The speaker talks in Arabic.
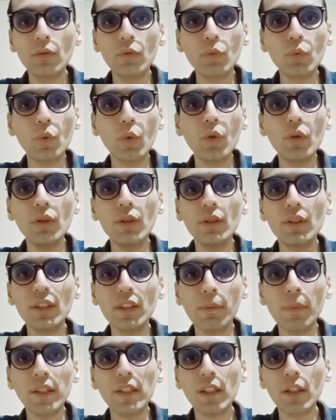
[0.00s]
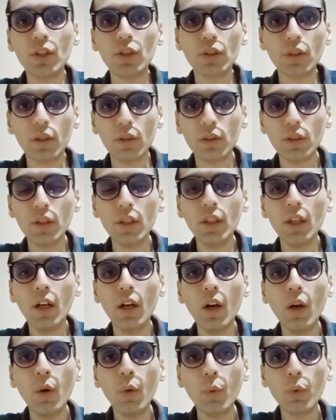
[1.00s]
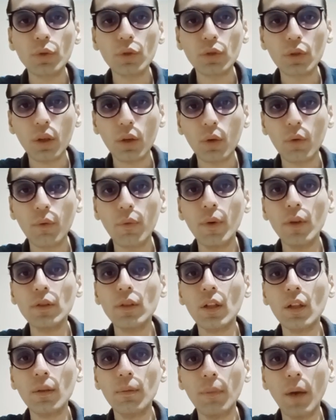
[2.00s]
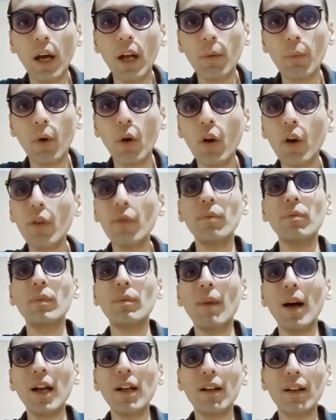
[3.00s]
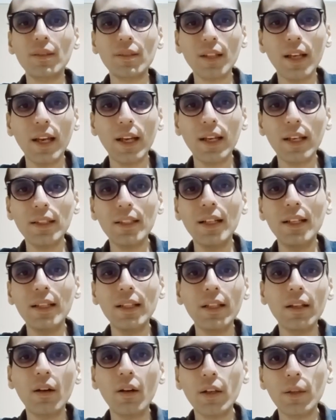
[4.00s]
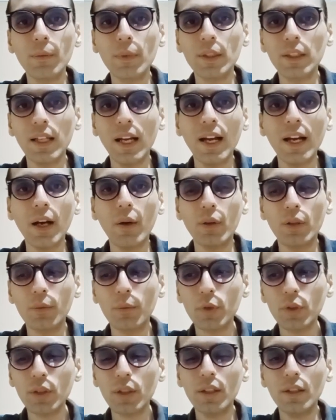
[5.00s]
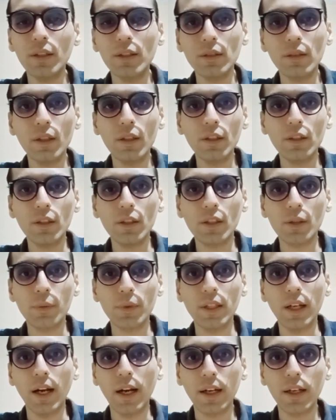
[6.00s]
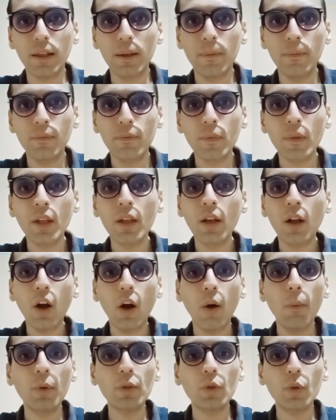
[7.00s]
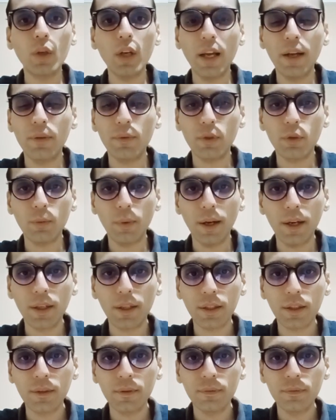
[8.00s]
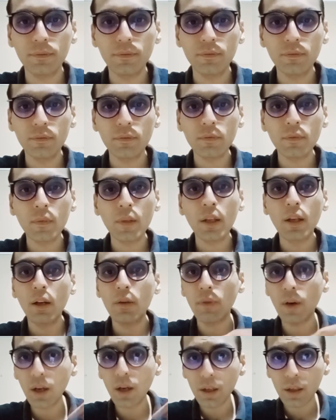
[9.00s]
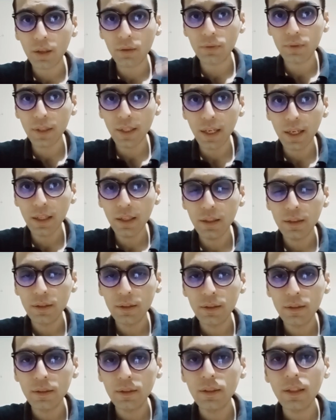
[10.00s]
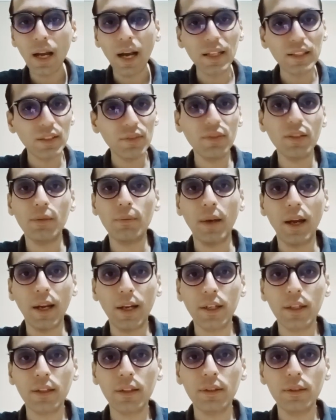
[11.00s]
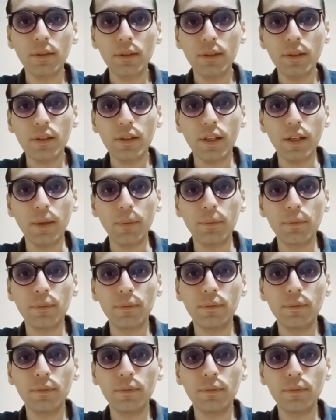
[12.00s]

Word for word: دول سماتك الشخصيه وتصرفاتك مع المواقف بمعنى اصح كده الاي اي بتاعك او الايموشنال انتليجنس بتاعك هما دول اللي هيفرقوا معاك فكر فيها هتفرق معاك سلام